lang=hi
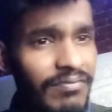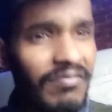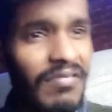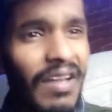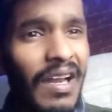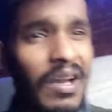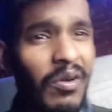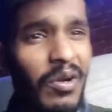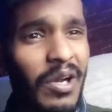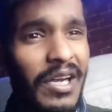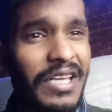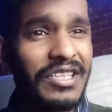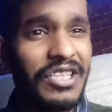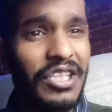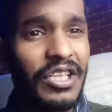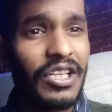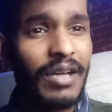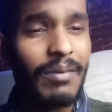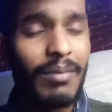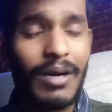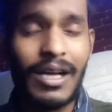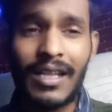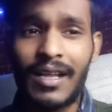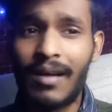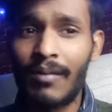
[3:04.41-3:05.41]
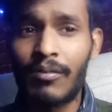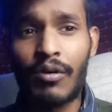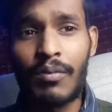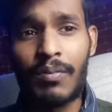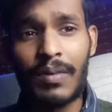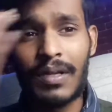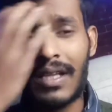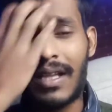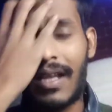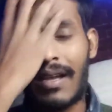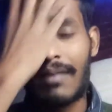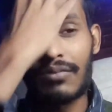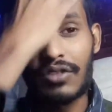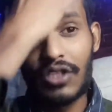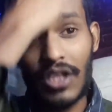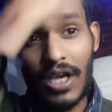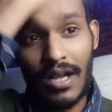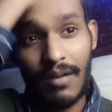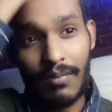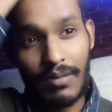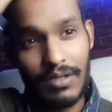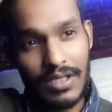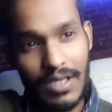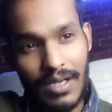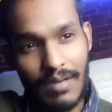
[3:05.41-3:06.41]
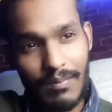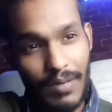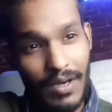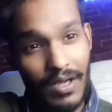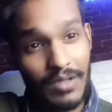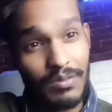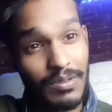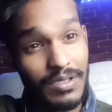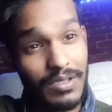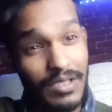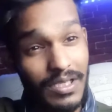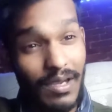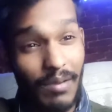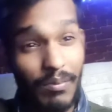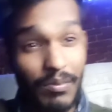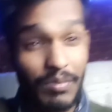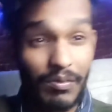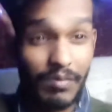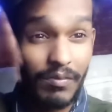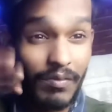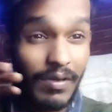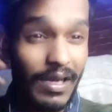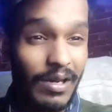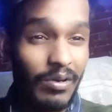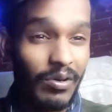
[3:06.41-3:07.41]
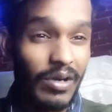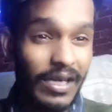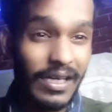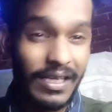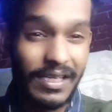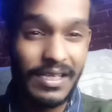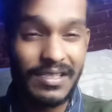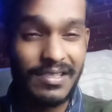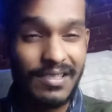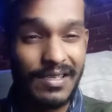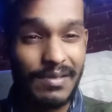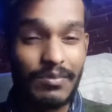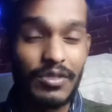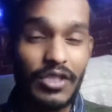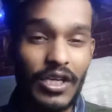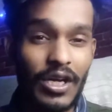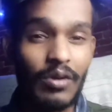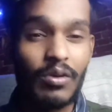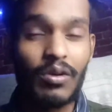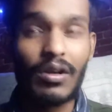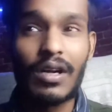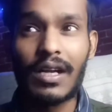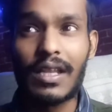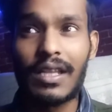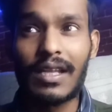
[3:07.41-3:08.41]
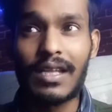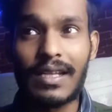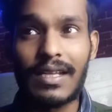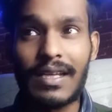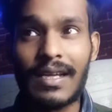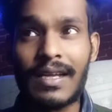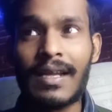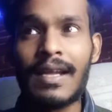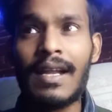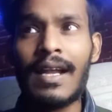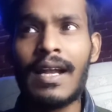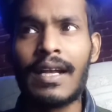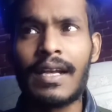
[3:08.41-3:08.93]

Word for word: वैलोरेंट जिंदाबाद आपको पता है हम चार बजे या पाँच बजे कभी भी वैलोरेंट की स्ट्रीम चालू कर देते हैं